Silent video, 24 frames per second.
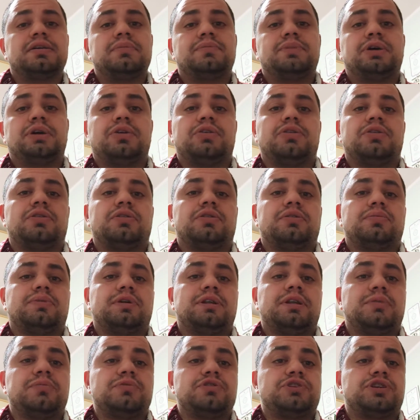però
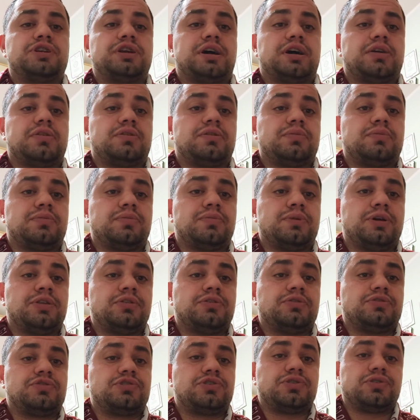parliamoci chiaro, al
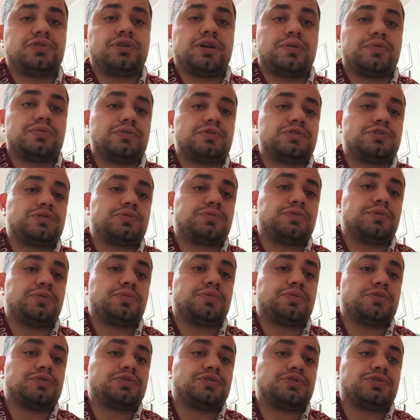momento ci godiamo questo primo
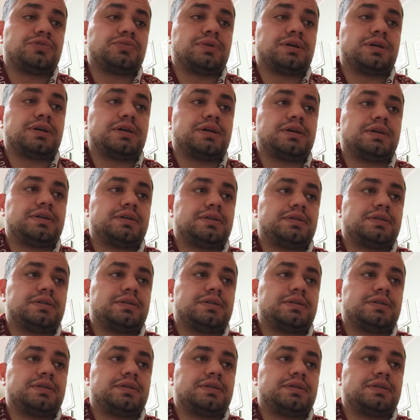posto, ma